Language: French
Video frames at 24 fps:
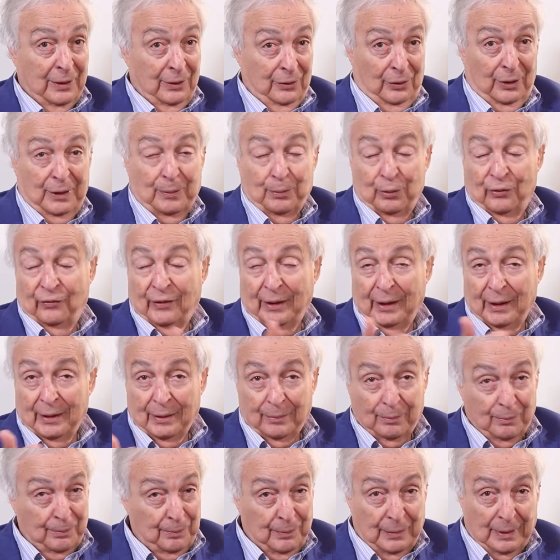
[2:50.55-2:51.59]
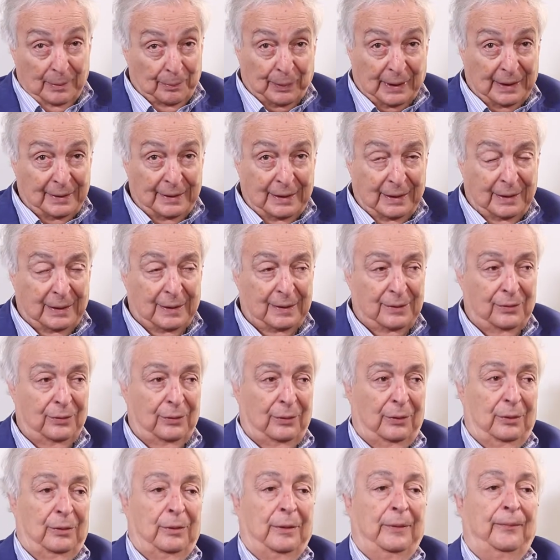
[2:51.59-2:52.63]
donc ils pouvaient pratiquer ce
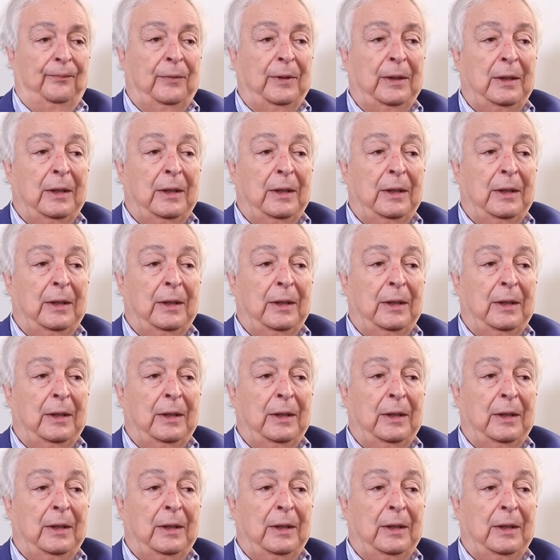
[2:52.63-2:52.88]
brûlant.